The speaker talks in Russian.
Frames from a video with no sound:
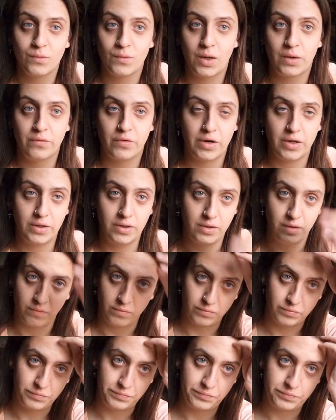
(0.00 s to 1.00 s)
Враги.
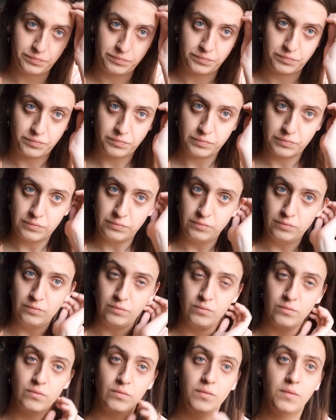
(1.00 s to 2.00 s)

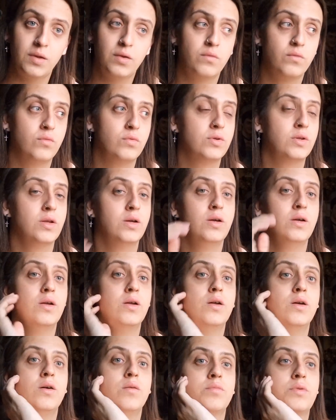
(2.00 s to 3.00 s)
Вот.
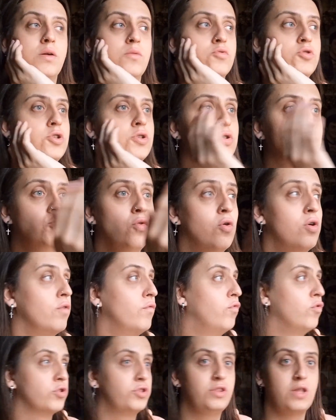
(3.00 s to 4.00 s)
Потому что сколько
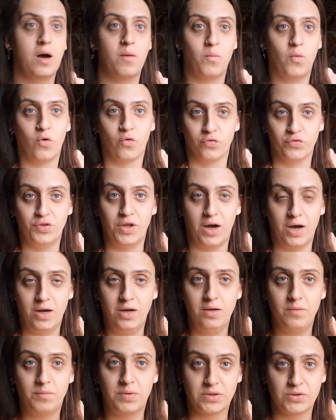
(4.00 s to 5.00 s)
вот домов,
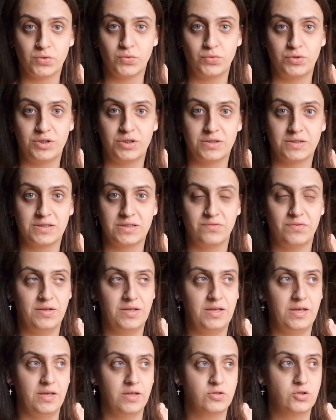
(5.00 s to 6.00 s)
да, по сути-то
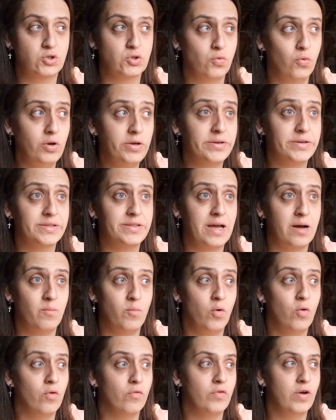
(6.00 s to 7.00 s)
своей, сколько
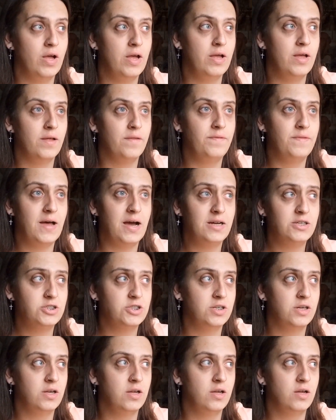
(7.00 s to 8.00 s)
домов.
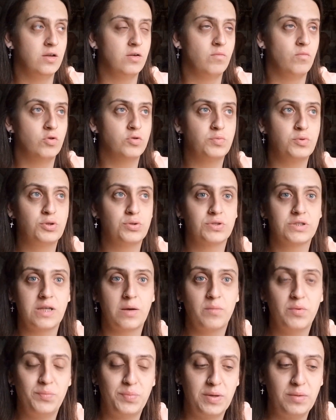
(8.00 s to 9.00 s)
Наш, может быть, он
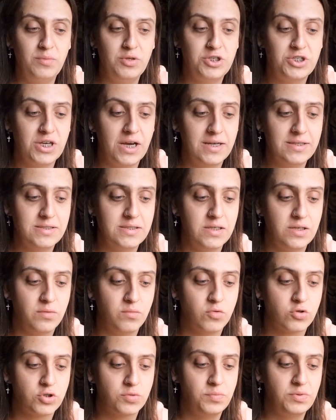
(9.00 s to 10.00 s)
самый примечательный,
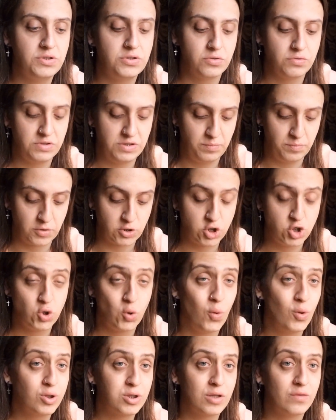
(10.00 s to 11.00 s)
может быть, он типа
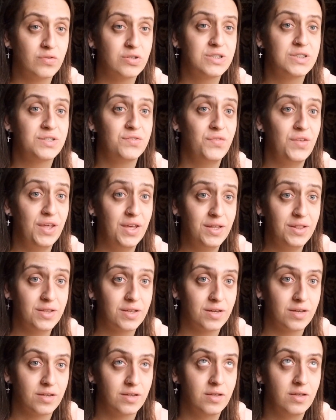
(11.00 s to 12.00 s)
желтого
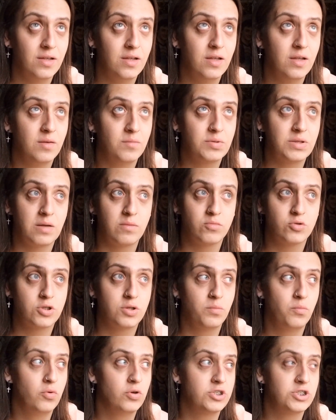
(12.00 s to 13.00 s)
цвета, потому
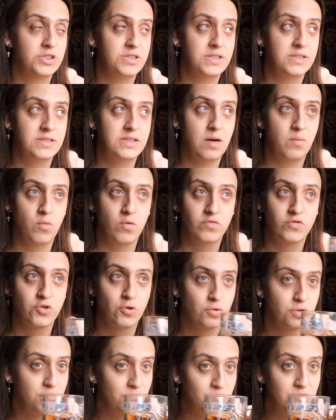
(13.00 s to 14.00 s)
что больше здесь домов
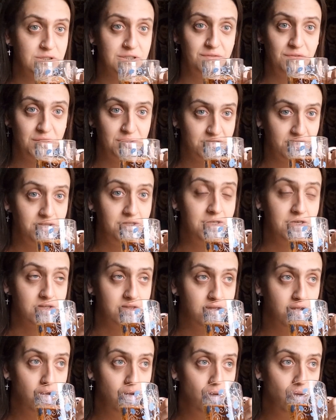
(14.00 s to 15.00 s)
желтого цвета нет.